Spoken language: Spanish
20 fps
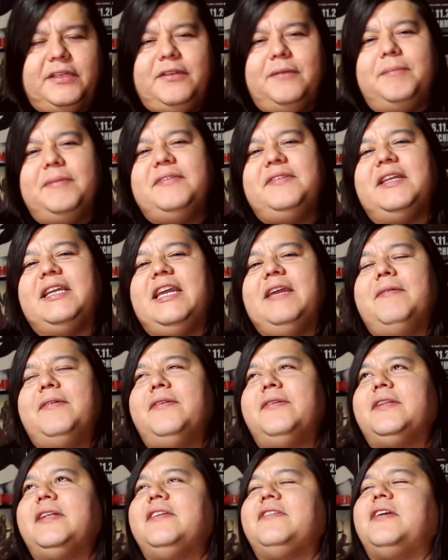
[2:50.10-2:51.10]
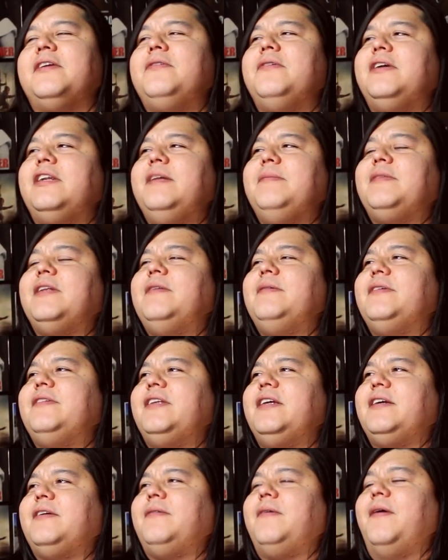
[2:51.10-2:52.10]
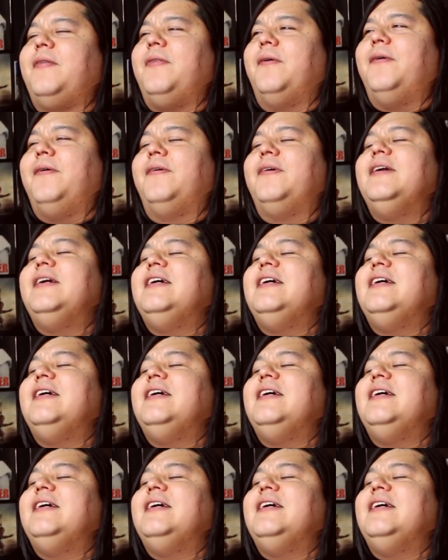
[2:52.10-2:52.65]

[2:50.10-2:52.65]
¿no? Yo pensé que iban a utilizar un clip tal vez de cuando